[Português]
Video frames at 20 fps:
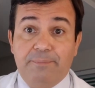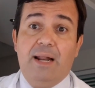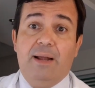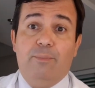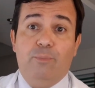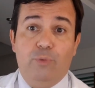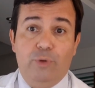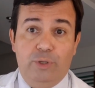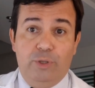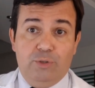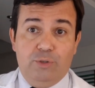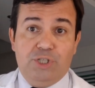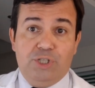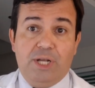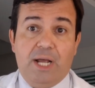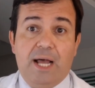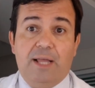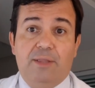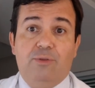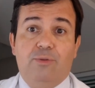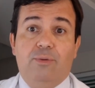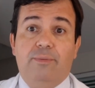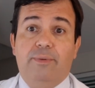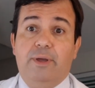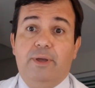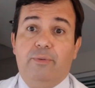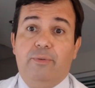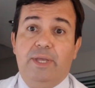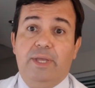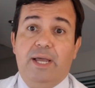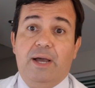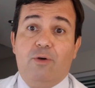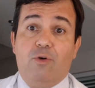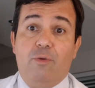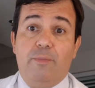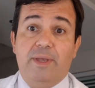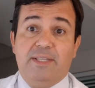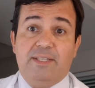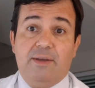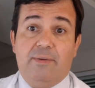Era muito chato. Eu ia
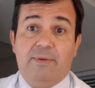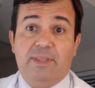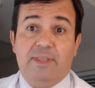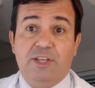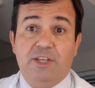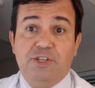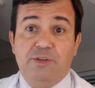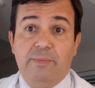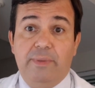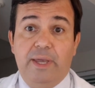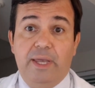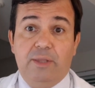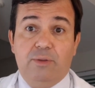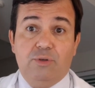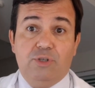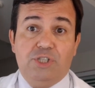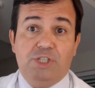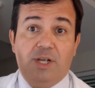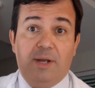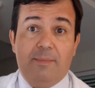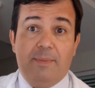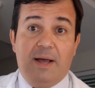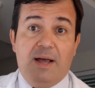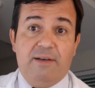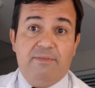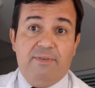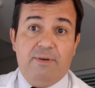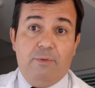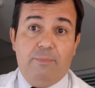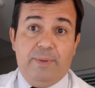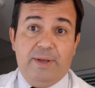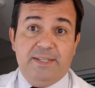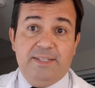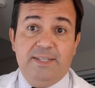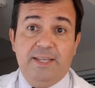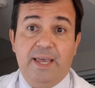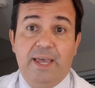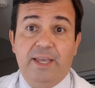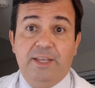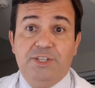começar o atendimento, chamava o
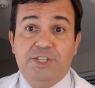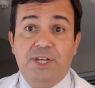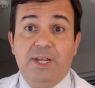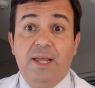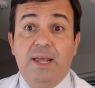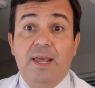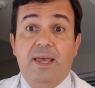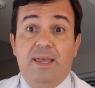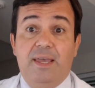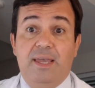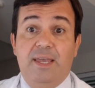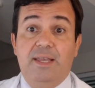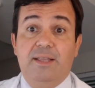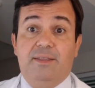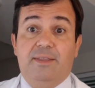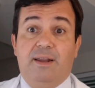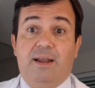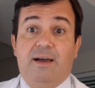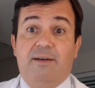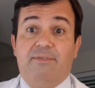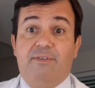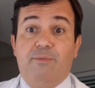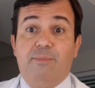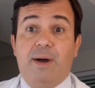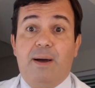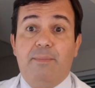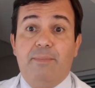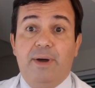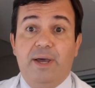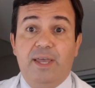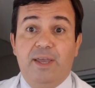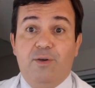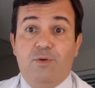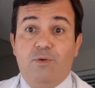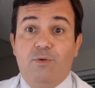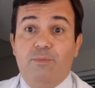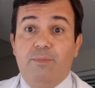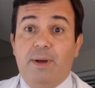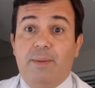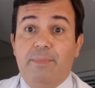paciente e entrava uma mãe com
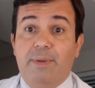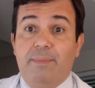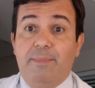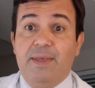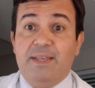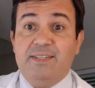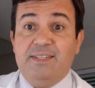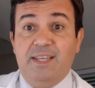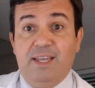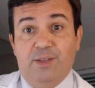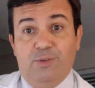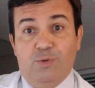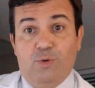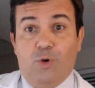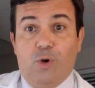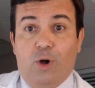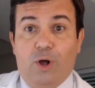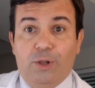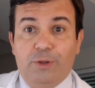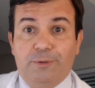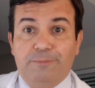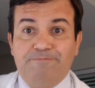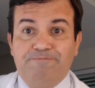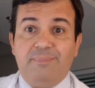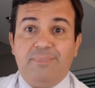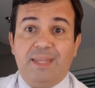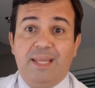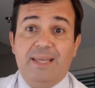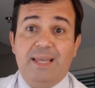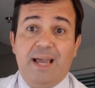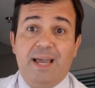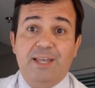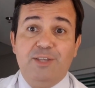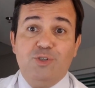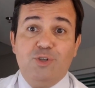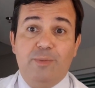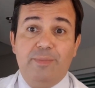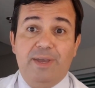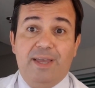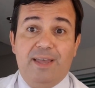uma bebezinha no colo. E aí
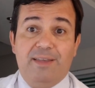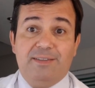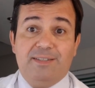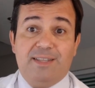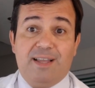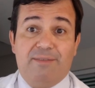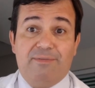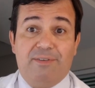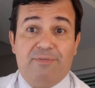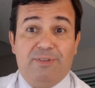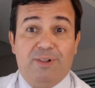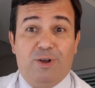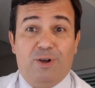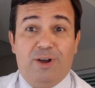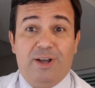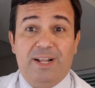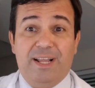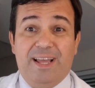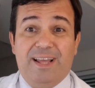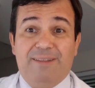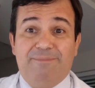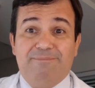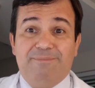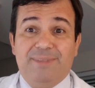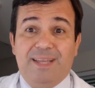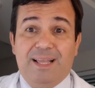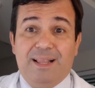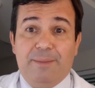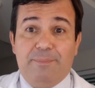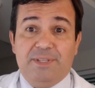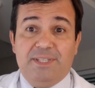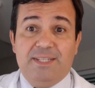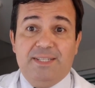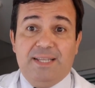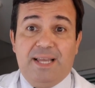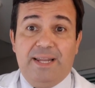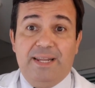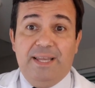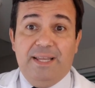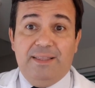só me restava falar: olha, ela
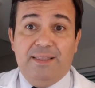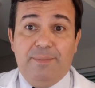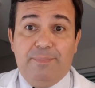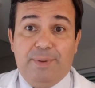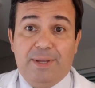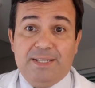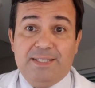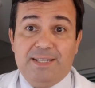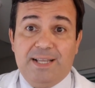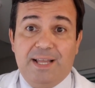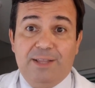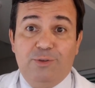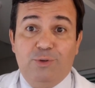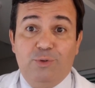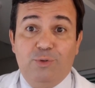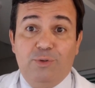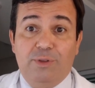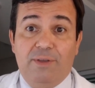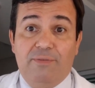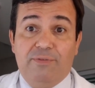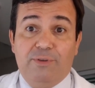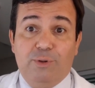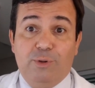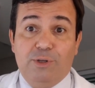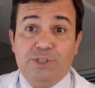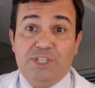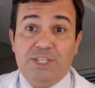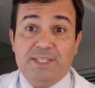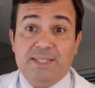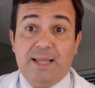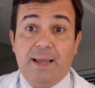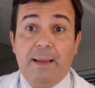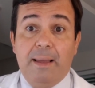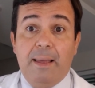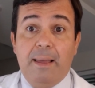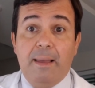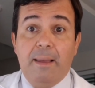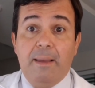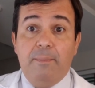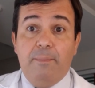precisaria ter passado num nefrologista
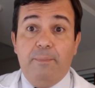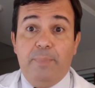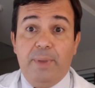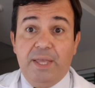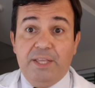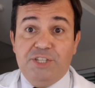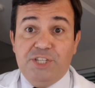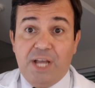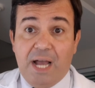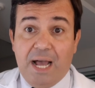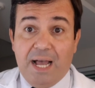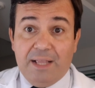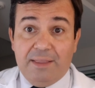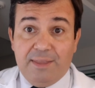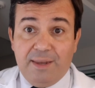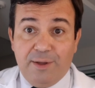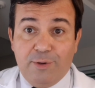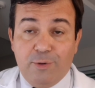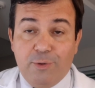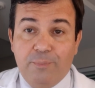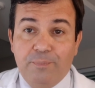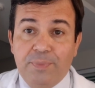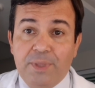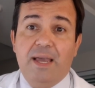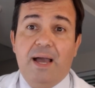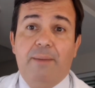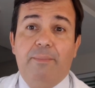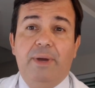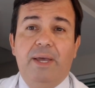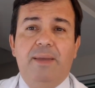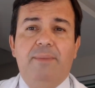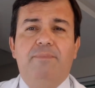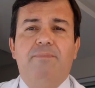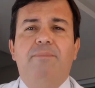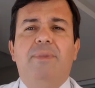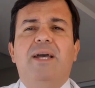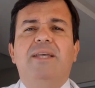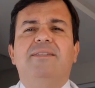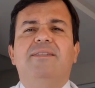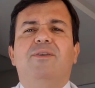pediátrico. E a mãe,
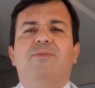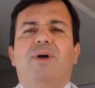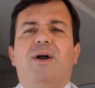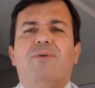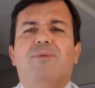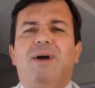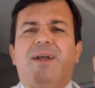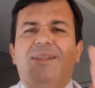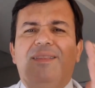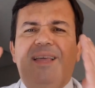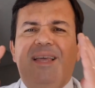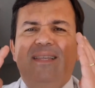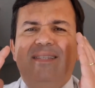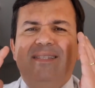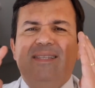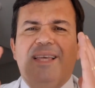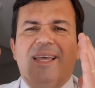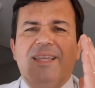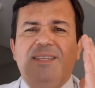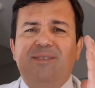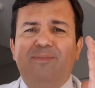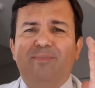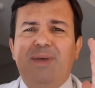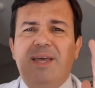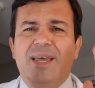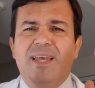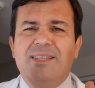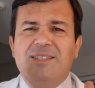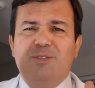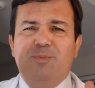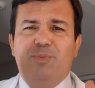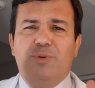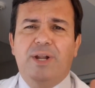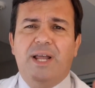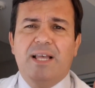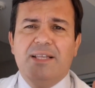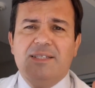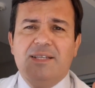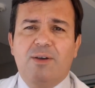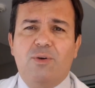mas eu aguardei seis meses por
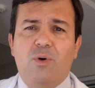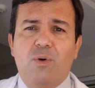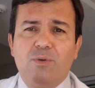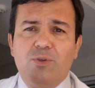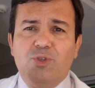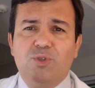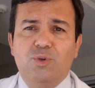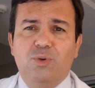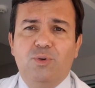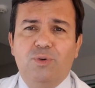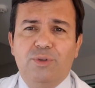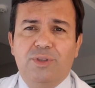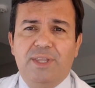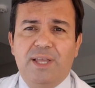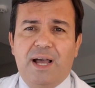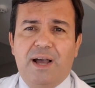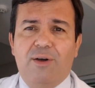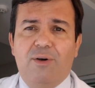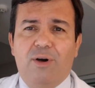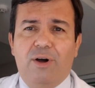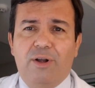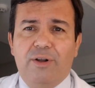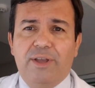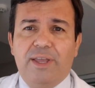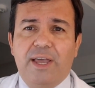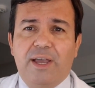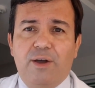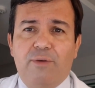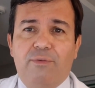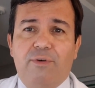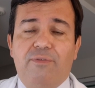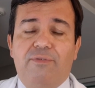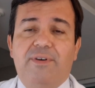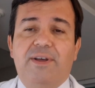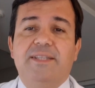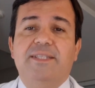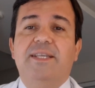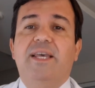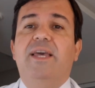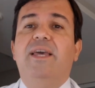essa consulta e agora o que, é que eu vou
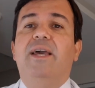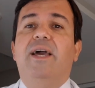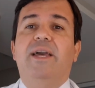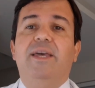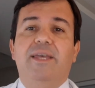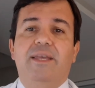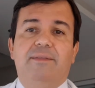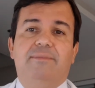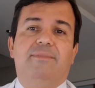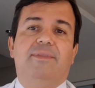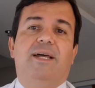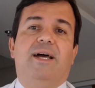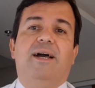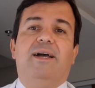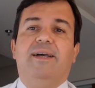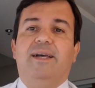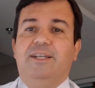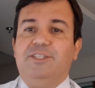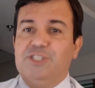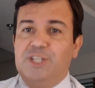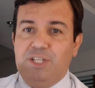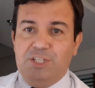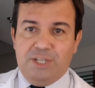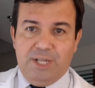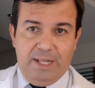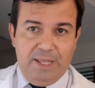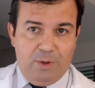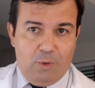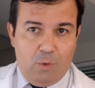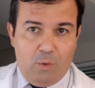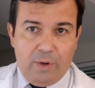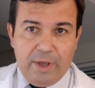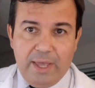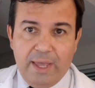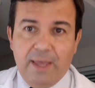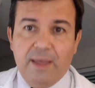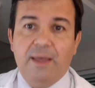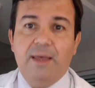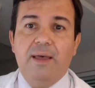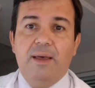fazer? E aí taca a gente ali
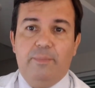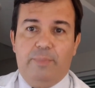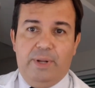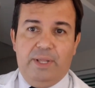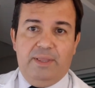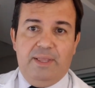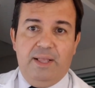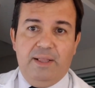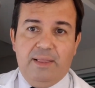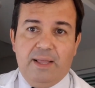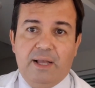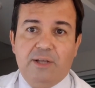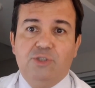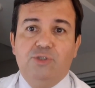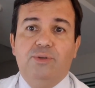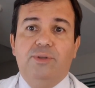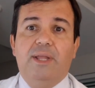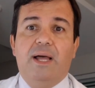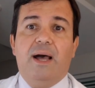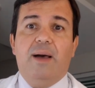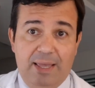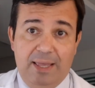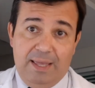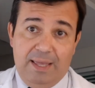correr para tentar ajudar.